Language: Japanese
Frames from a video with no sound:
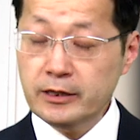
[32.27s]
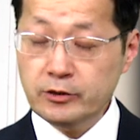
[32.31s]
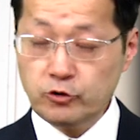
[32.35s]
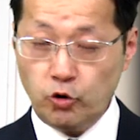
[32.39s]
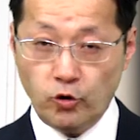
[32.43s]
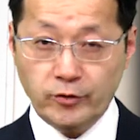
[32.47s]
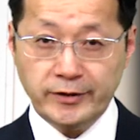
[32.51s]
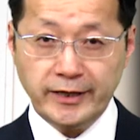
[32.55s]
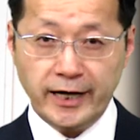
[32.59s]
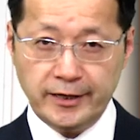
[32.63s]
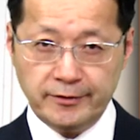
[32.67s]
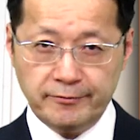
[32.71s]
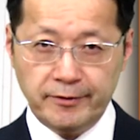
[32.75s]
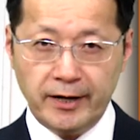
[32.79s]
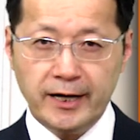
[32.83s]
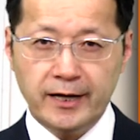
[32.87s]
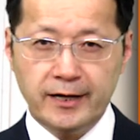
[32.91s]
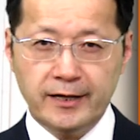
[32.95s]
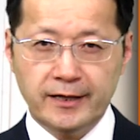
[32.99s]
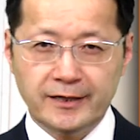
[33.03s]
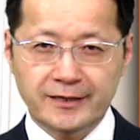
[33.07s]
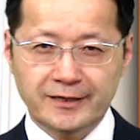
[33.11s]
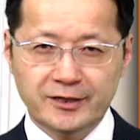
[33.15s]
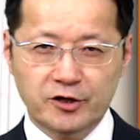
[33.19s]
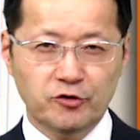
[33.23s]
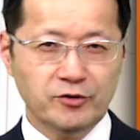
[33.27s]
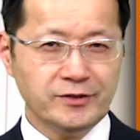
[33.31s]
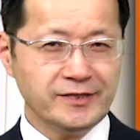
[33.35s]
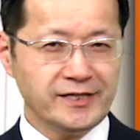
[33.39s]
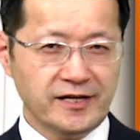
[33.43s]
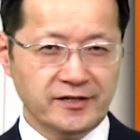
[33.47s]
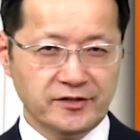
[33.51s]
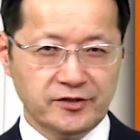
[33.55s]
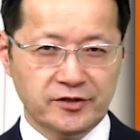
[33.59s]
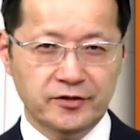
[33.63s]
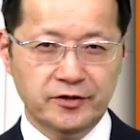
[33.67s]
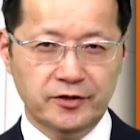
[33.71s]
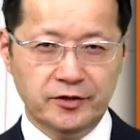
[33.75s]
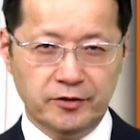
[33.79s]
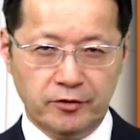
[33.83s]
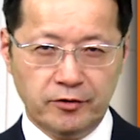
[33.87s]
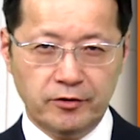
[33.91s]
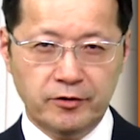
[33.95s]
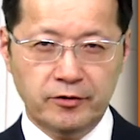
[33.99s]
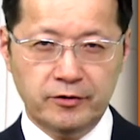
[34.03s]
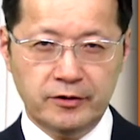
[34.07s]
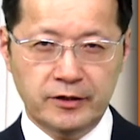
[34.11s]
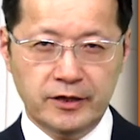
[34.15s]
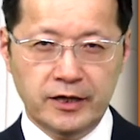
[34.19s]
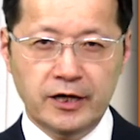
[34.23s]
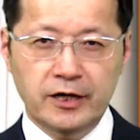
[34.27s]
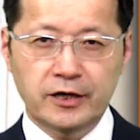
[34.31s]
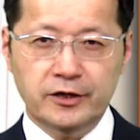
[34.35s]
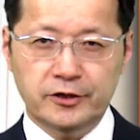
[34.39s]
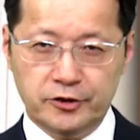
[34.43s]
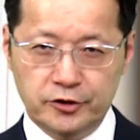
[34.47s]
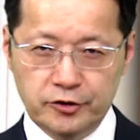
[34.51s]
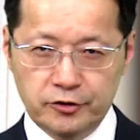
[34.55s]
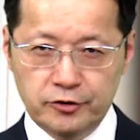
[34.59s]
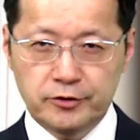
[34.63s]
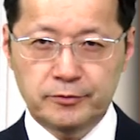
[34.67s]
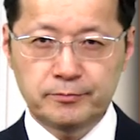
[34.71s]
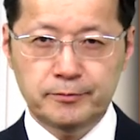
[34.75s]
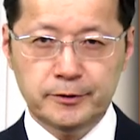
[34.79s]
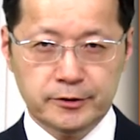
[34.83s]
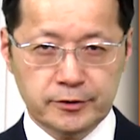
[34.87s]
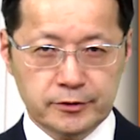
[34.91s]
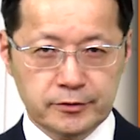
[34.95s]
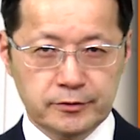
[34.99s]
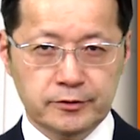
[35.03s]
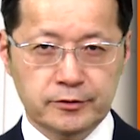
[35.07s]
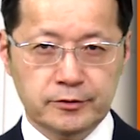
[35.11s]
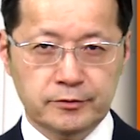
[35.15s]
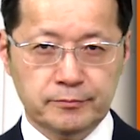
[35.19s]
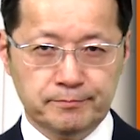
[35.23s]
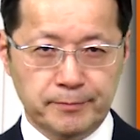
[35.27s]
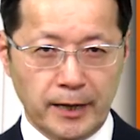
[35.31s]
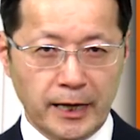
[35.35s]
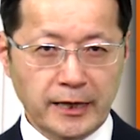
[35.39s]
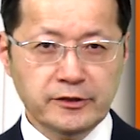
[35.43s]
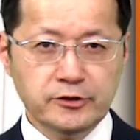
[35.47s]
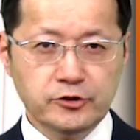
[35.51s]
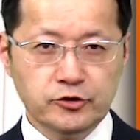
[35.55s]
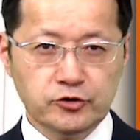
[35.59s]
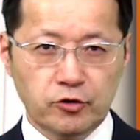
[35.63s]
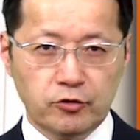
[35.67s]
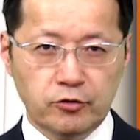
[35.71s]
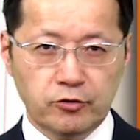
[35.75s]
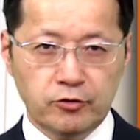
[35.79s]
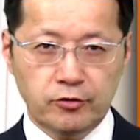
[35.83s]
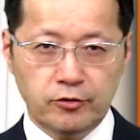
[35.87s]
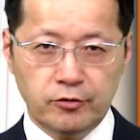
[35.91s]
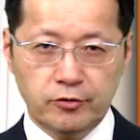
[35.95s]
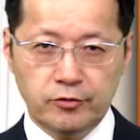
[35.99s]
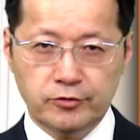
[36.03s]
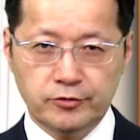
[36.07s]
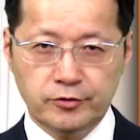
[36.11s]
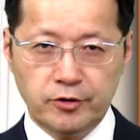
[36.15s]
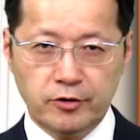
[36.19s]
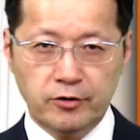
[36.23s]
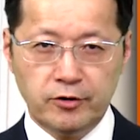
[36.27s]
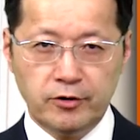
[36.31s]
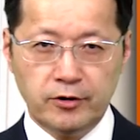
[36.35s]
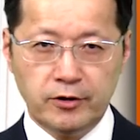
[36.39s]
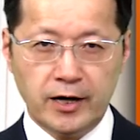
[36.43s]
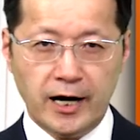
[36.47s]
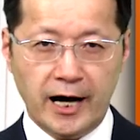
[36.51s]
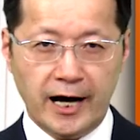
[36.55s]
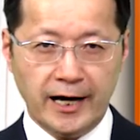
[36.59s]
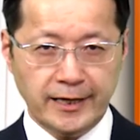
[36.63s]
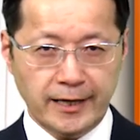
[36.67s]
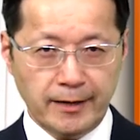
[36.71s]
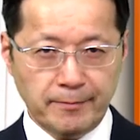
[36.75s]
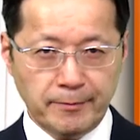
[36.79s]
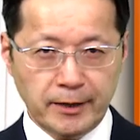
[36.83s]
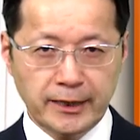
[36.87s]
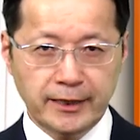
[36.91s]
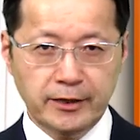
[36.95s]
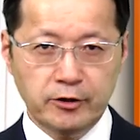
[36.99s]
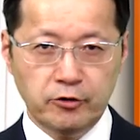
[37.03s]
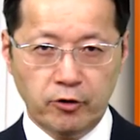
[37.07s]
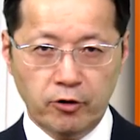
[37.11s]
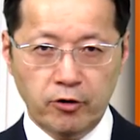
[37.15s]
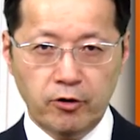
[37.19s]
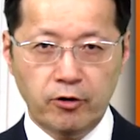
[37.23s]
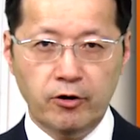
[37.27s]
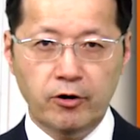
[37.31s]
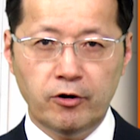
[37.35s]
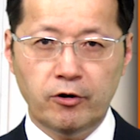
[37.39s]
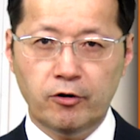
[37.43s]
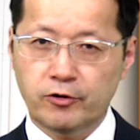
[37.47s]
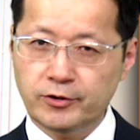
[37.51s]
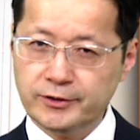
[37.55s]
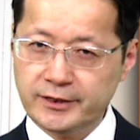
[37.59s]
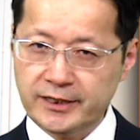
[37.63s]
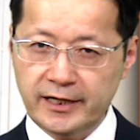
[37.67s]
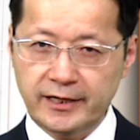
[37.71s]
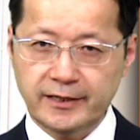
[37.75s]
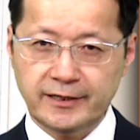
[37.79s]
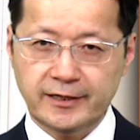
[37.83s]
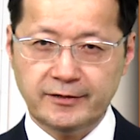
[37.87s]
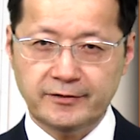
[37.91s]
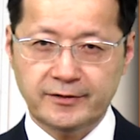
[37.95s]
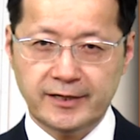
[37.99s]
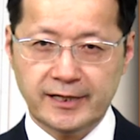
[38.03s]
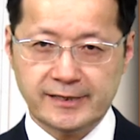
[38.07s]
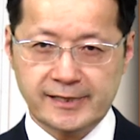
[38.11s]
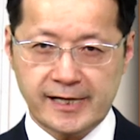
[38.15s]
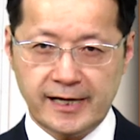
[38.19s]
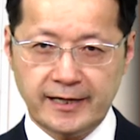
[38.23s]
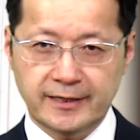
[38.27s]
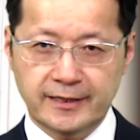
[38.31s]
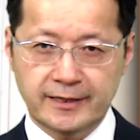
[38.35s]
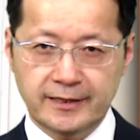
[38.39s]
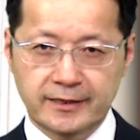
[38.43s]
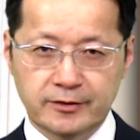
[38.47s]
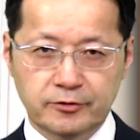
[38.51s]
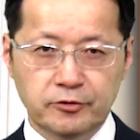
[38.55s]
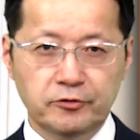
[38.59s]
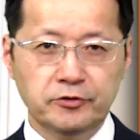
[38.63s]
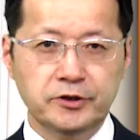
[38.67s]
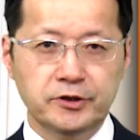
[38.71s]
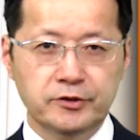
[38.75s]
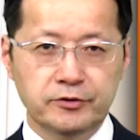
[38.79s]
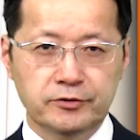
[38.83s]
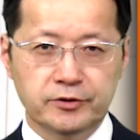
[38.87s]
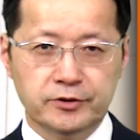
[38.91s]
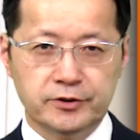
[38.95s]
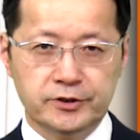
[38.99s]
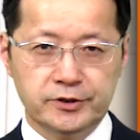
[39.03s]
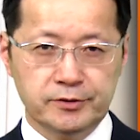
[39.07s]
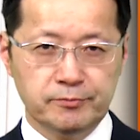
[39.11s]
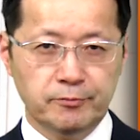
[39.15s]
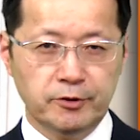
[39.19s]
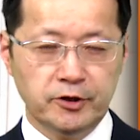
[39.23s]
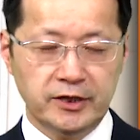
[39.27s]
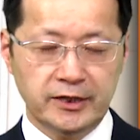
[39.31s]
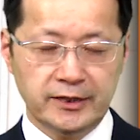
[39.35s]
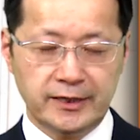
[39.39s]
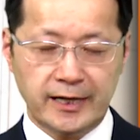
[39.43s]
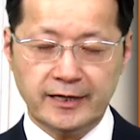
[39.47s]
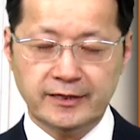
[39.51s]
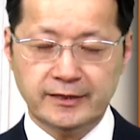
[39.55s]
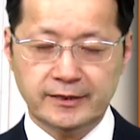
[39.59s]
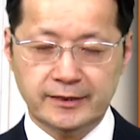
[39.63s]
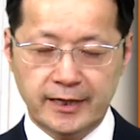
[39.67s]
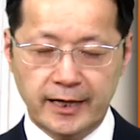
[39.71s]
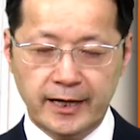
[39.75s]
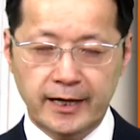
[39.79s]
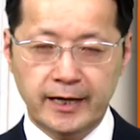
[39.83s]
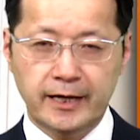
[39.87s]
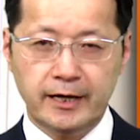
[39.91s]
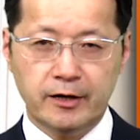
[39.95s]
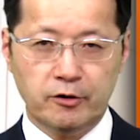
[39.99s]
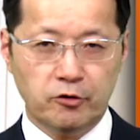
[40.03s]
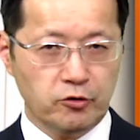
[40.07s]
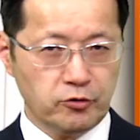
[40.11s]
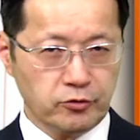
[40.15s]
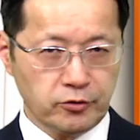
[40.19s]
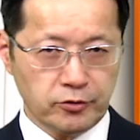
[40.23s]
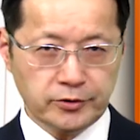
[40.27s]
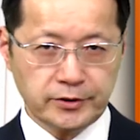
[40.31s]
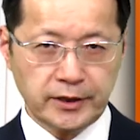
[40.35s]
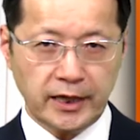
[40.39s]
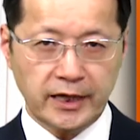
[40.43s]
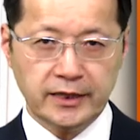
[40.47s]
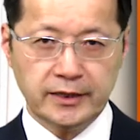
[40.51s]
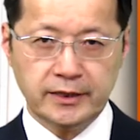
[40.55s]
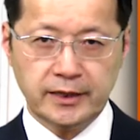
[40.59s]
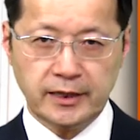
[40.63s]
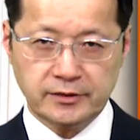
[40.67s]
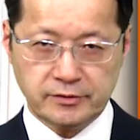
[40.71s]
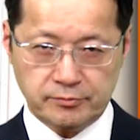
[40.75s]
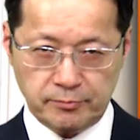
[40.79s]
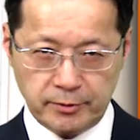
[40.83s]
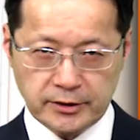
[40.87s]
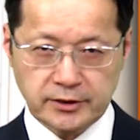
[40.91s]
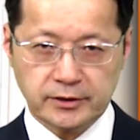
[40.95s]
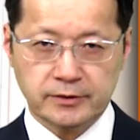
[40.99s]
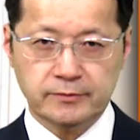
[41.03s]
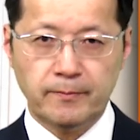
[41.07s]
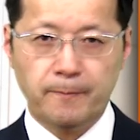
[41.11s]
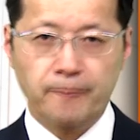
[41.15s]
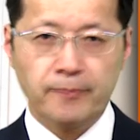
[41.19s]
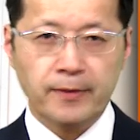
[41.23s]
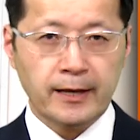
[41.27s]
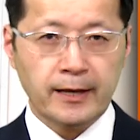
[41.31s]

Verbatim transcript: 今回は共産主義の唯物弁証法の誤りを教えてくださいという質問に対してお答えいたします